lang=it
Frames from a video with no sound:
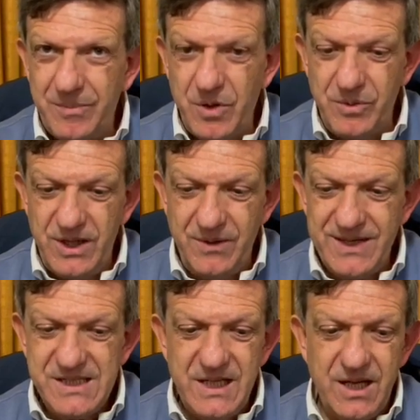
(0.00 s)
proprio di
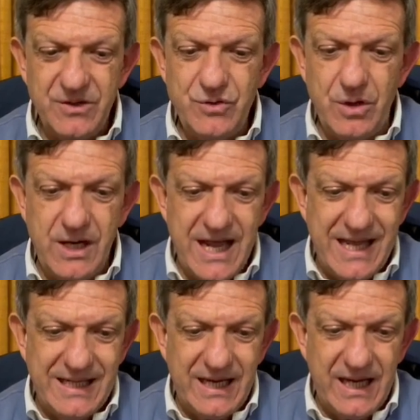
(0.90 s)
questa
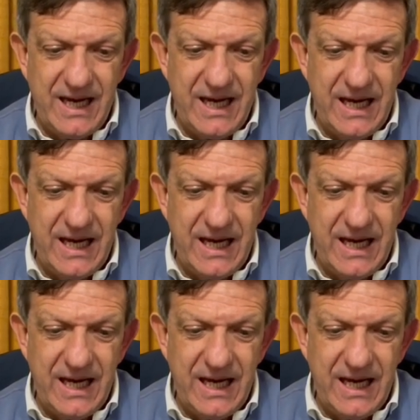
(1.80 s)
giornata, è